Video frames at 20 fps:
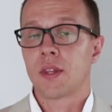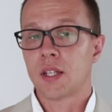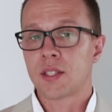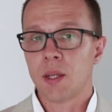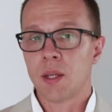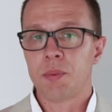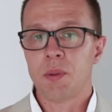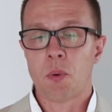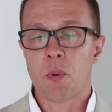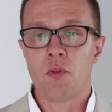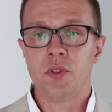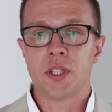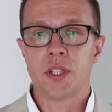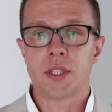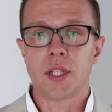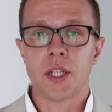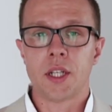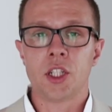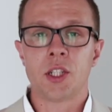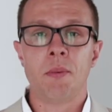Następny powód
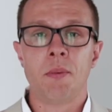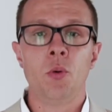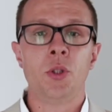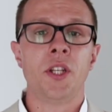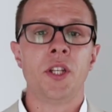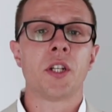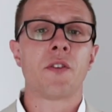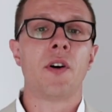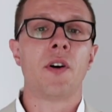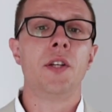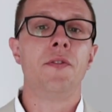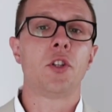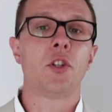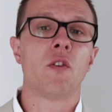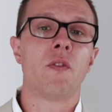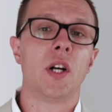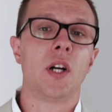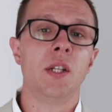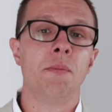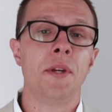jest taki, żeby ludzie nie
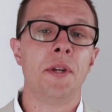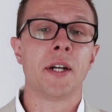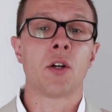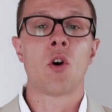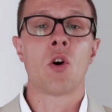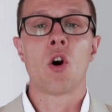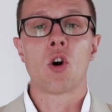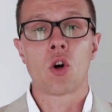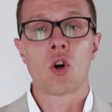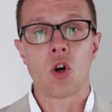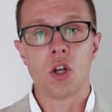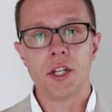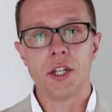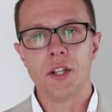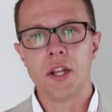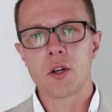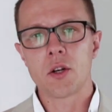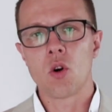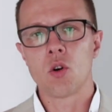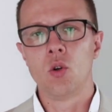kwalifikowali mnie jako
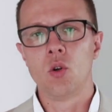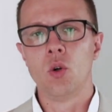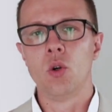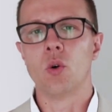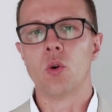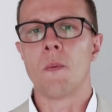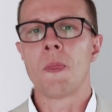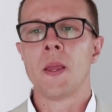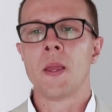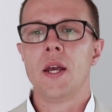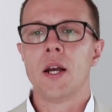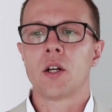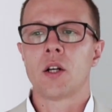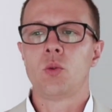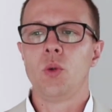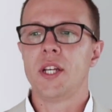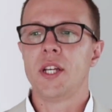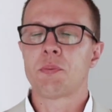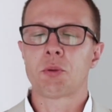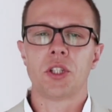kolejnego guru,
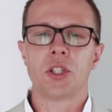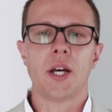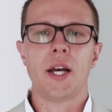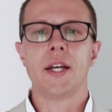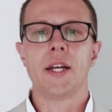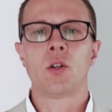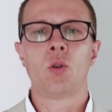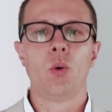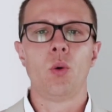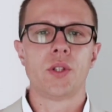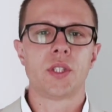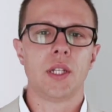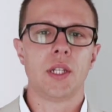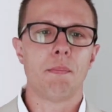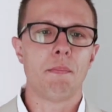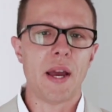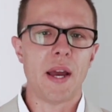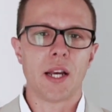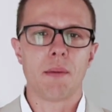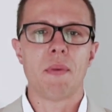który sprzedaje kursy
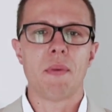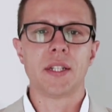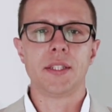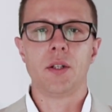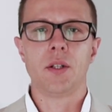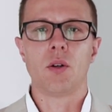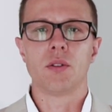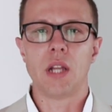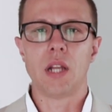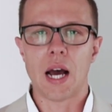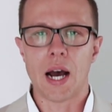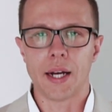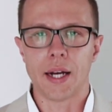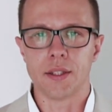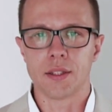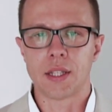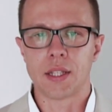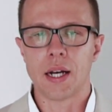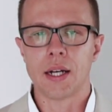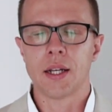Make Money
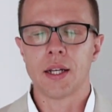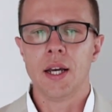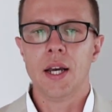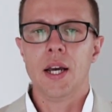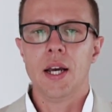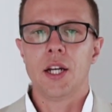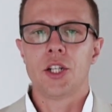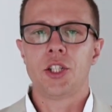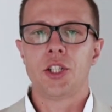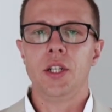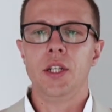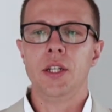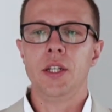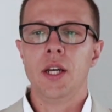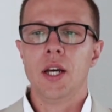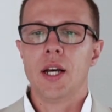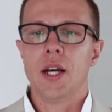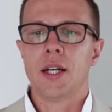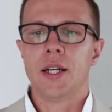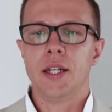Online, tak?
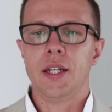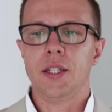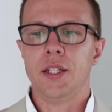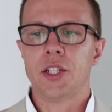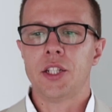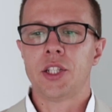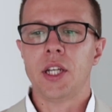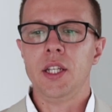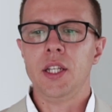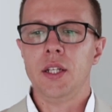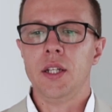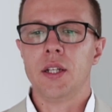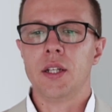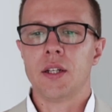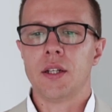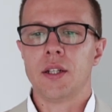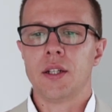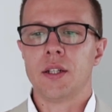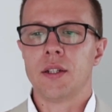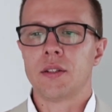Czyli y, jeżeli,
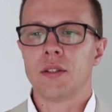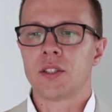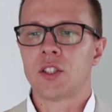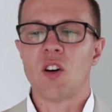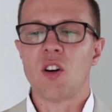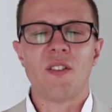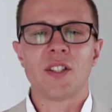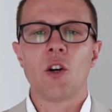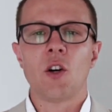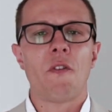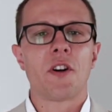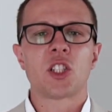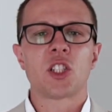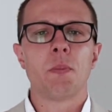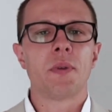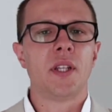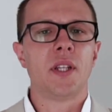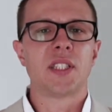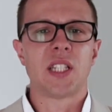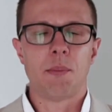y, zauważ
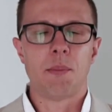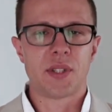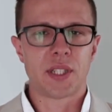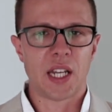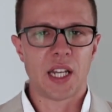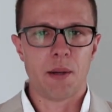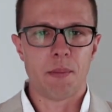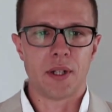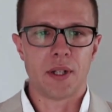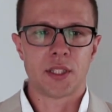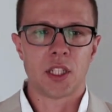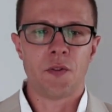sobie ten sam schemat.